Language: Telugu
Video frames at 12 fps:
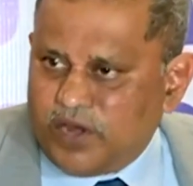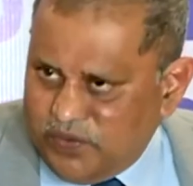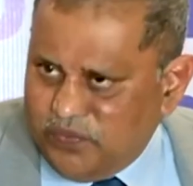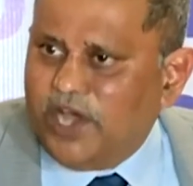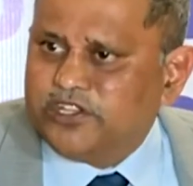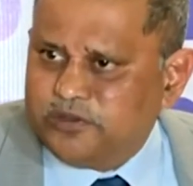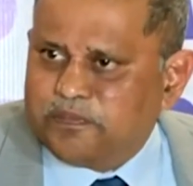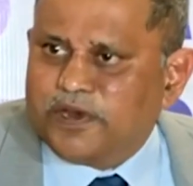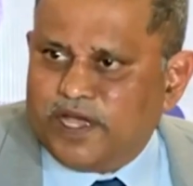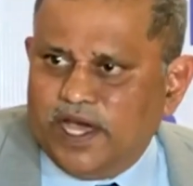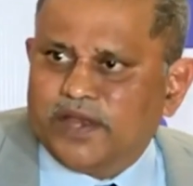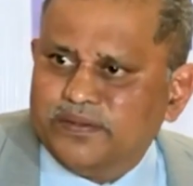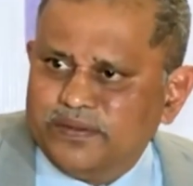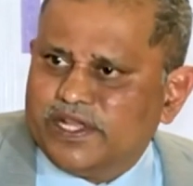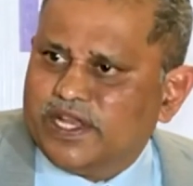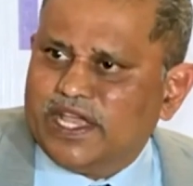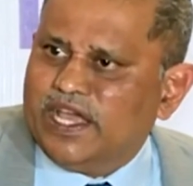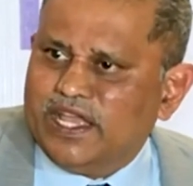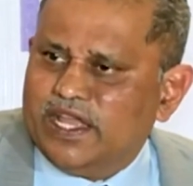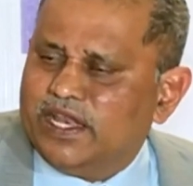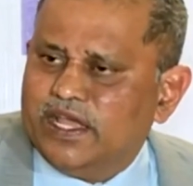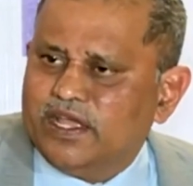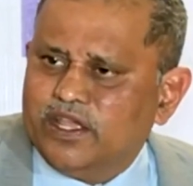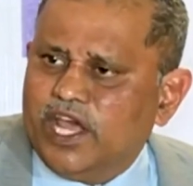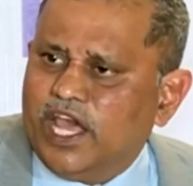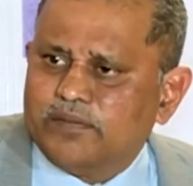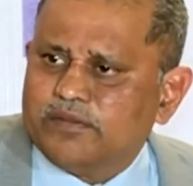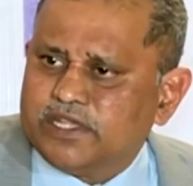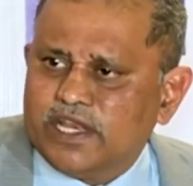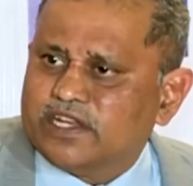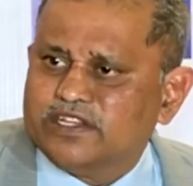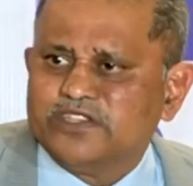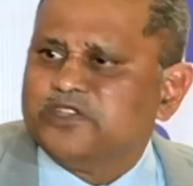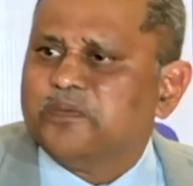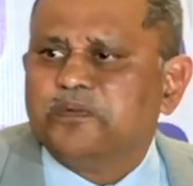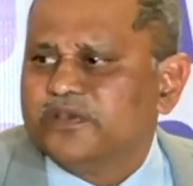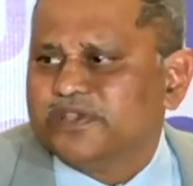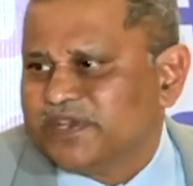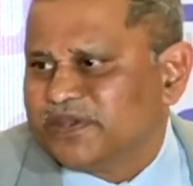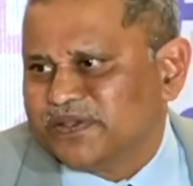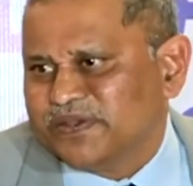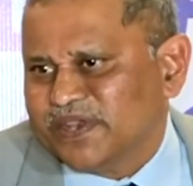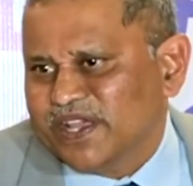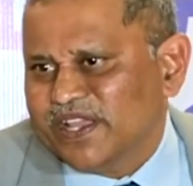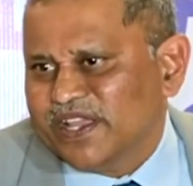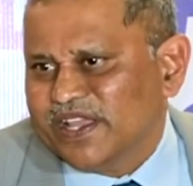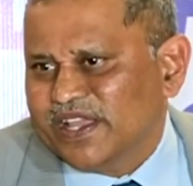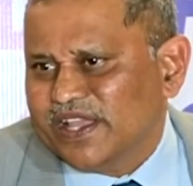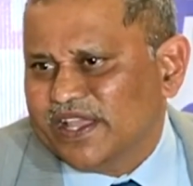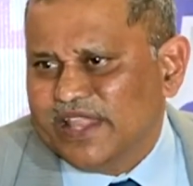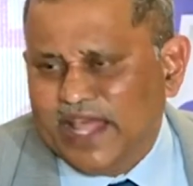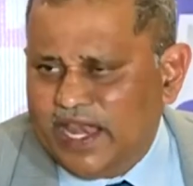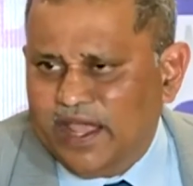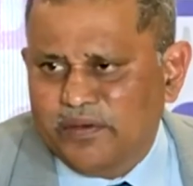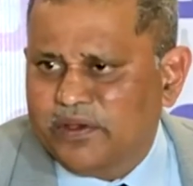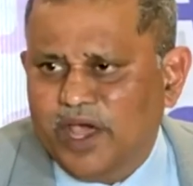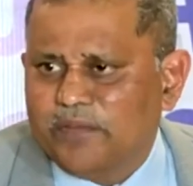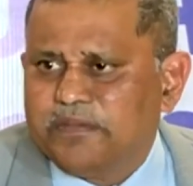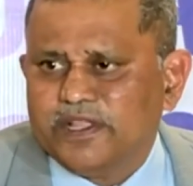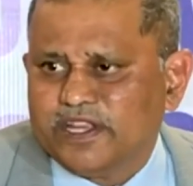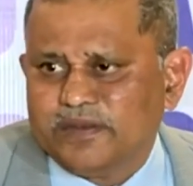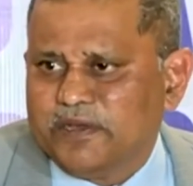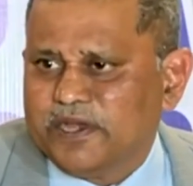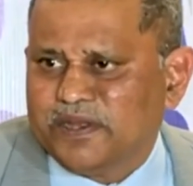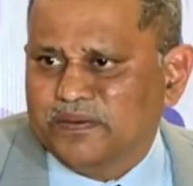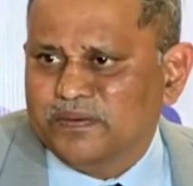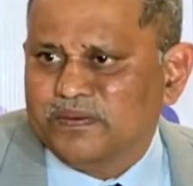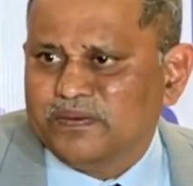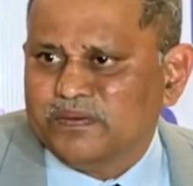రివాజు ప్రకారం జరిగే యునానిమస్ ఎలక్షన్స్ ఇప్పుడు జరుగుతుంటాయి దాన్ని ఎవరో అభ్యంతర పెట్టం